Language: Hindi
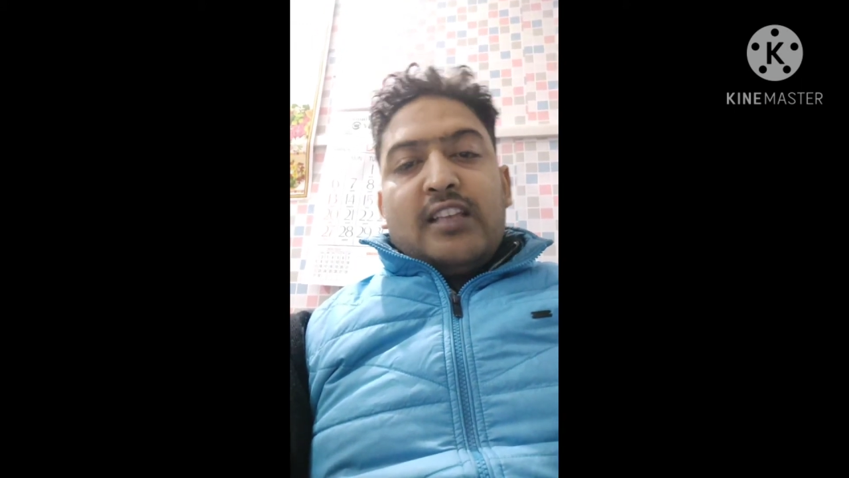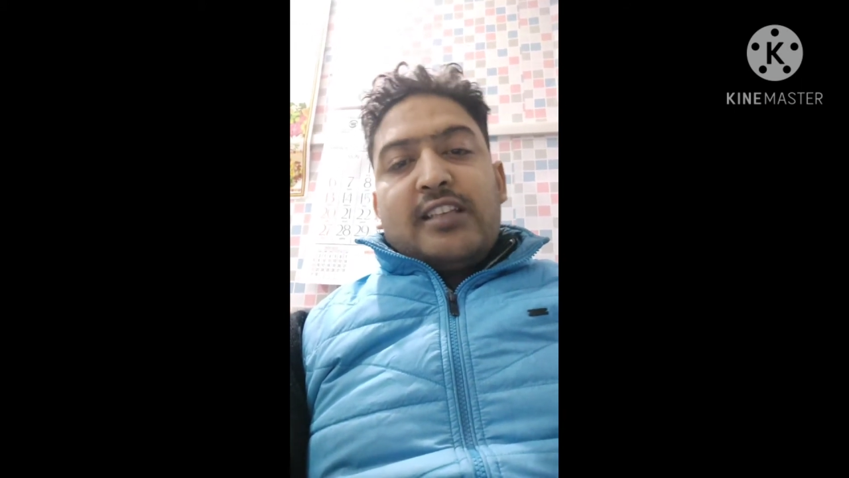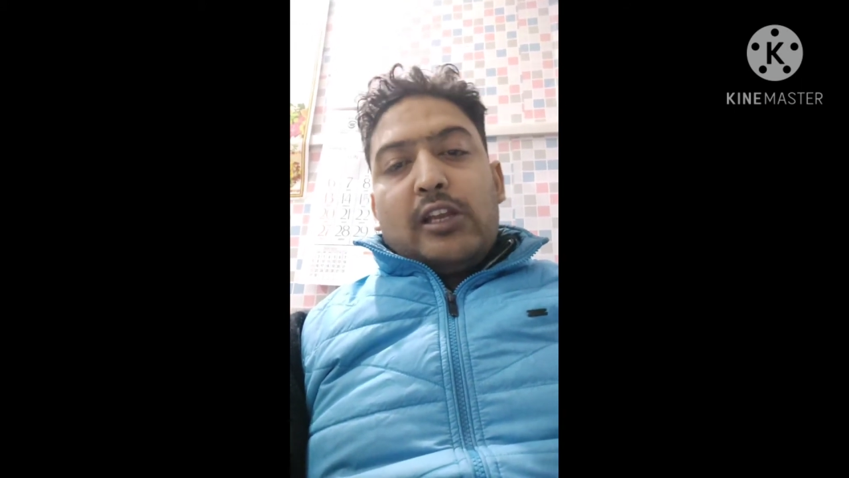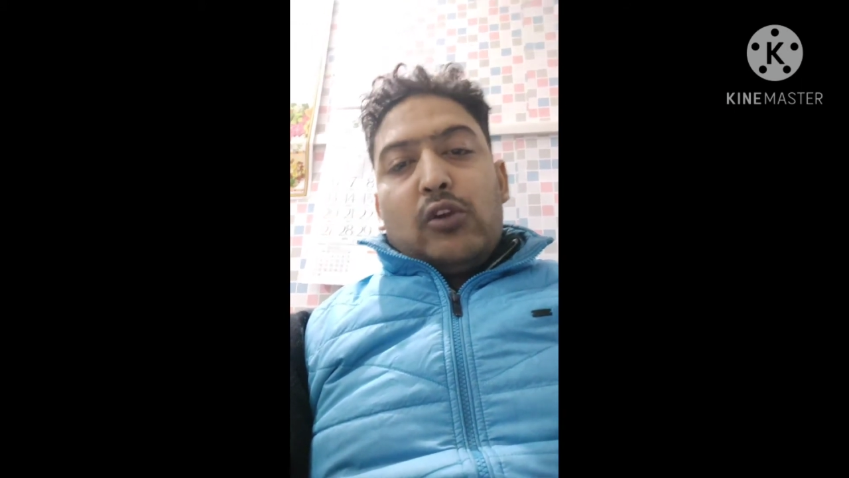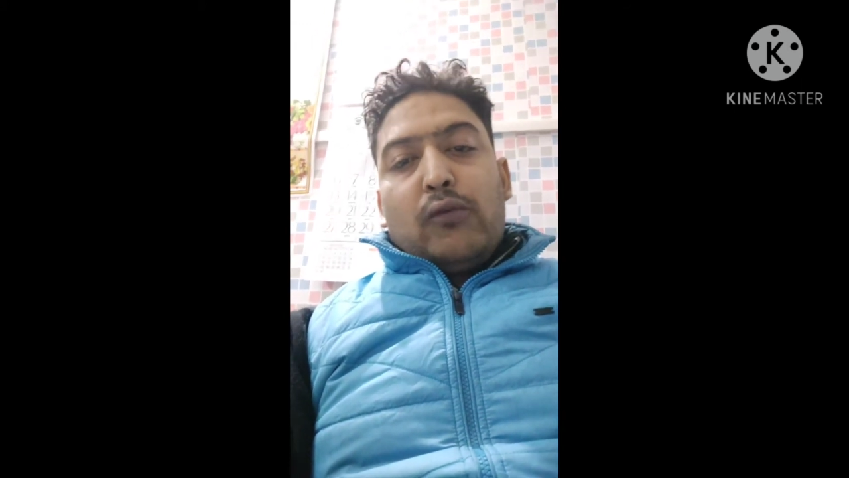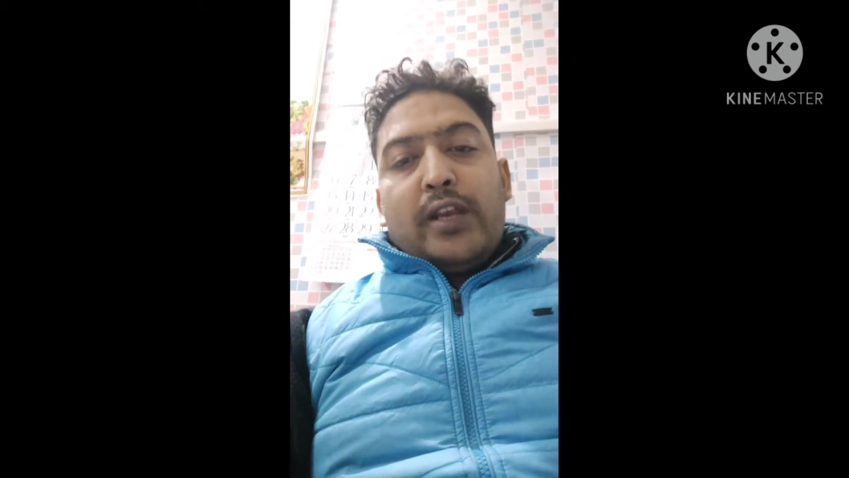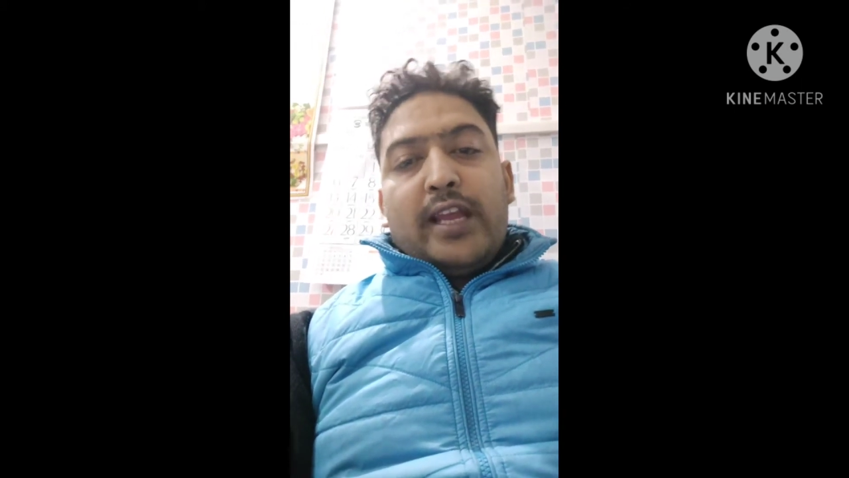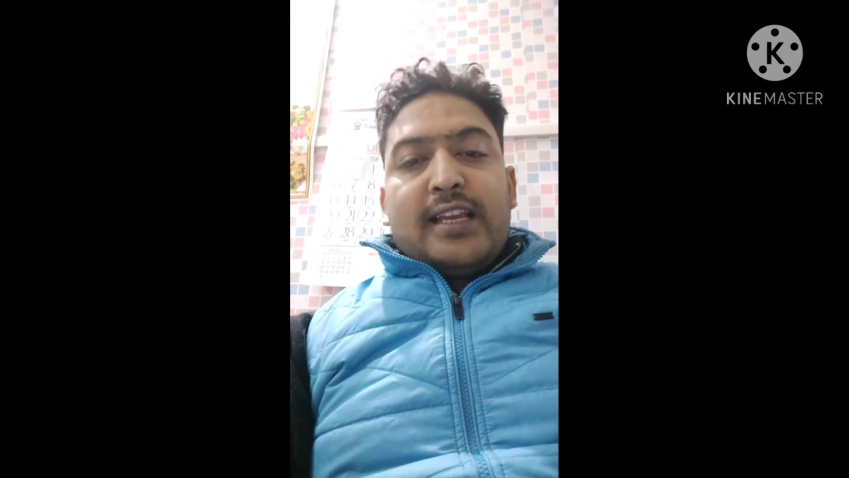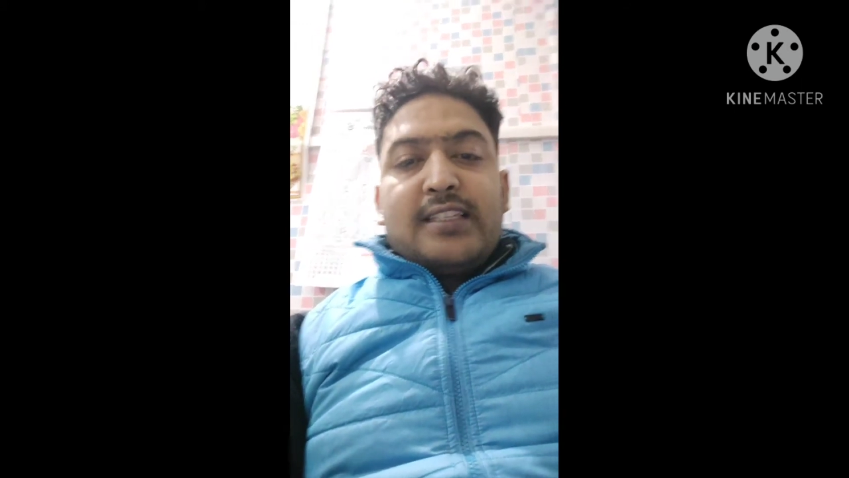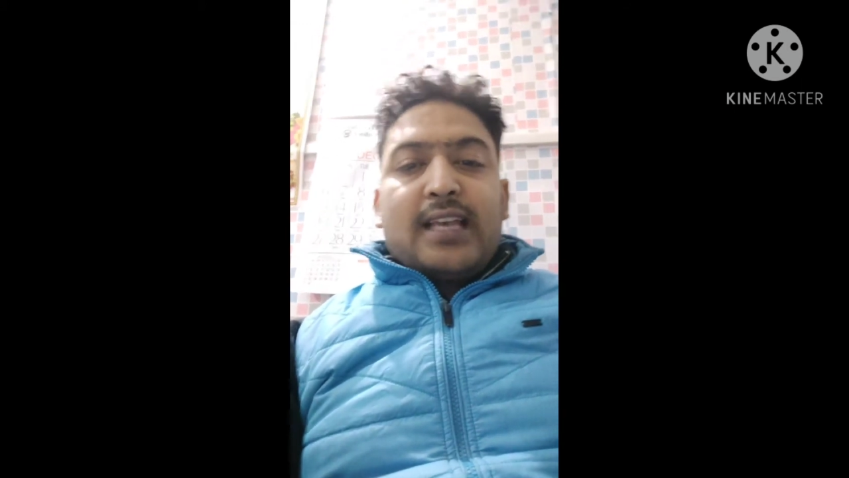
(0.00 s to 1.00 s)

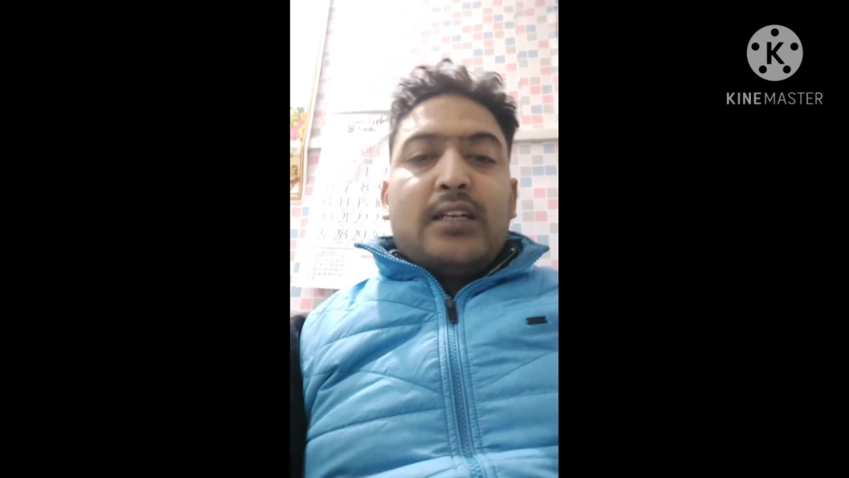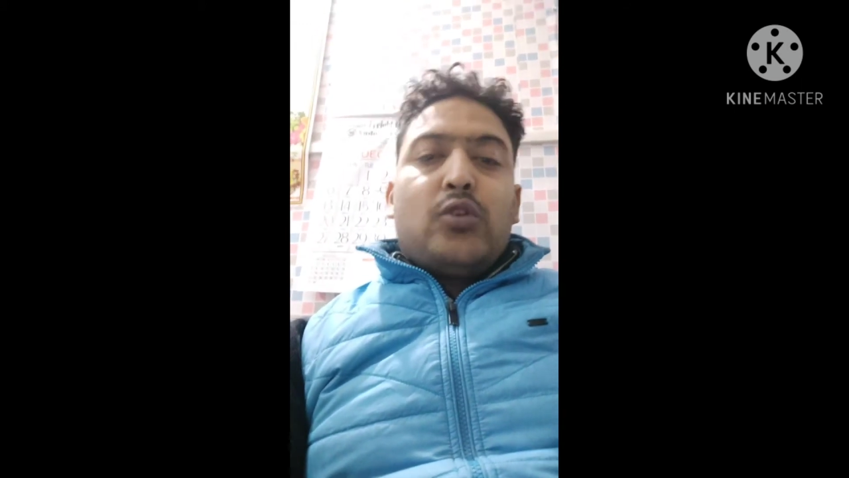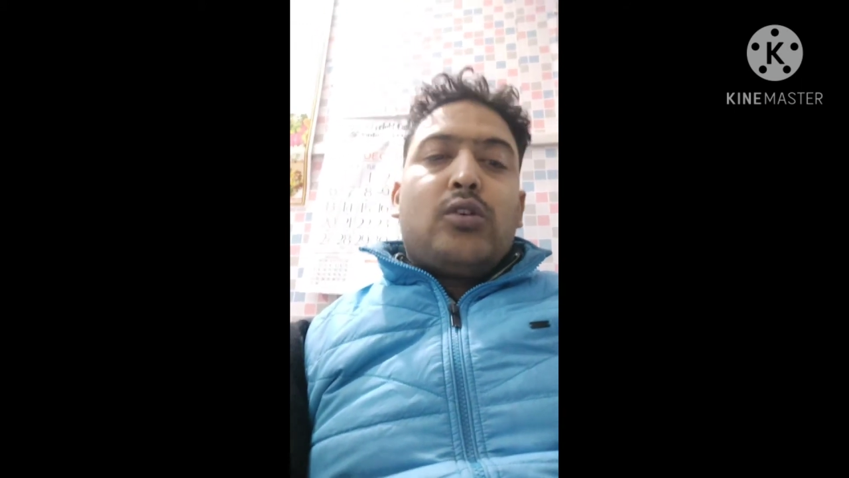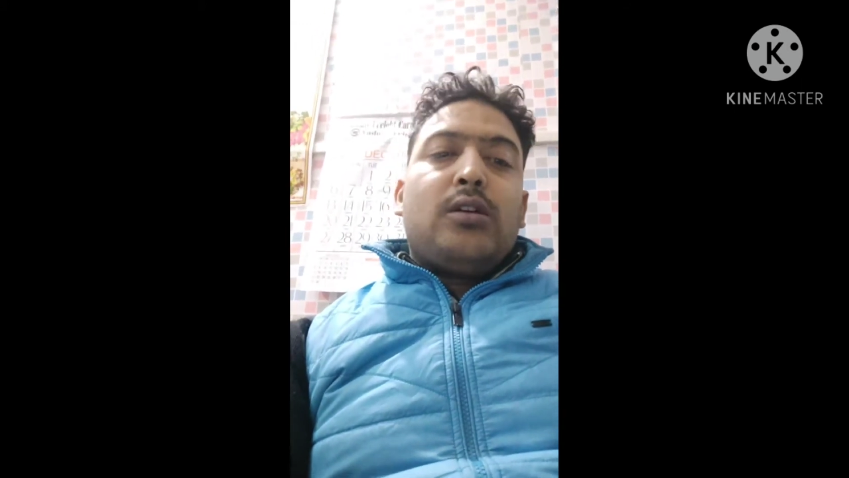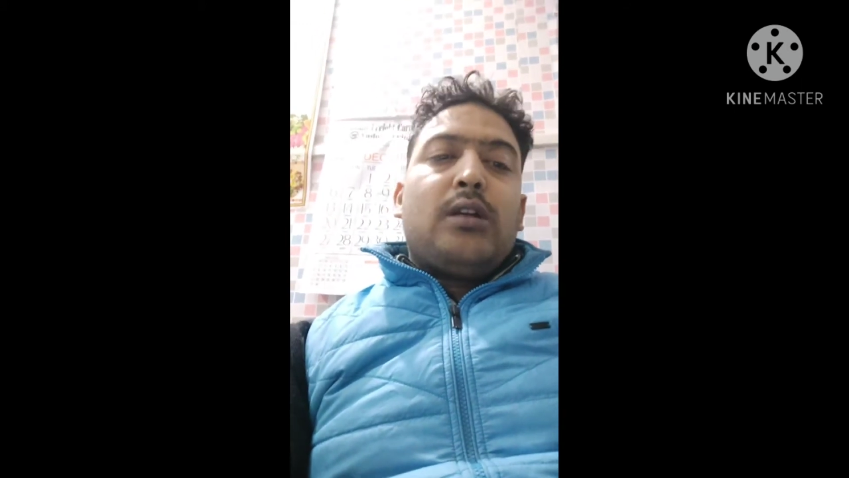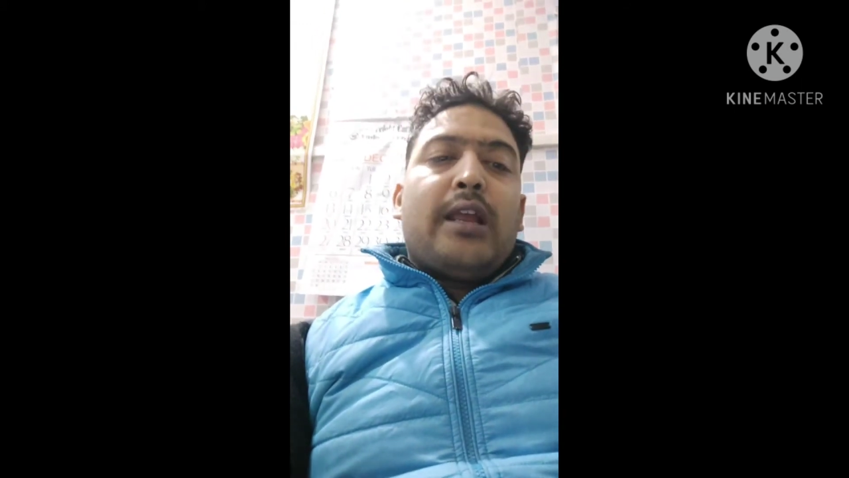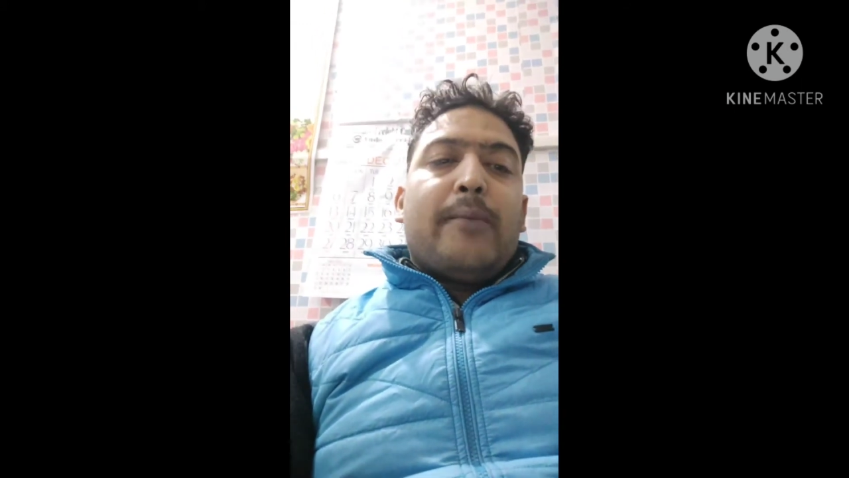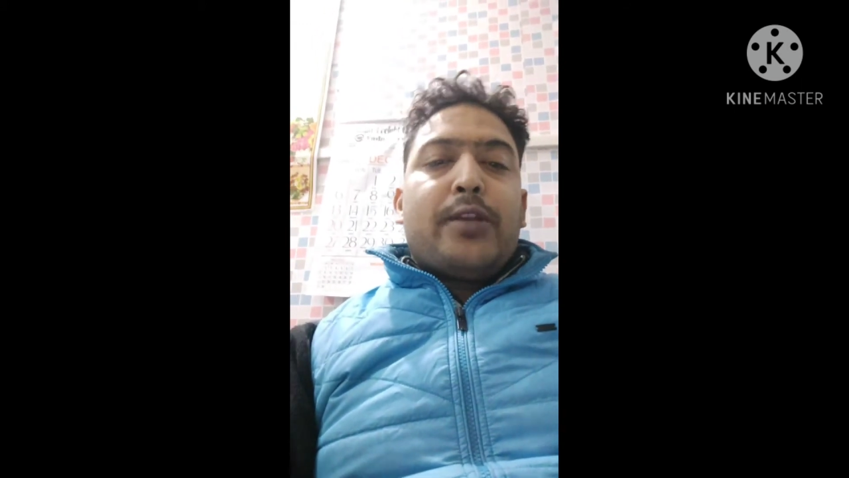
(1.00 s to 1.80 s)
एसिक्लोफिनेक के साथ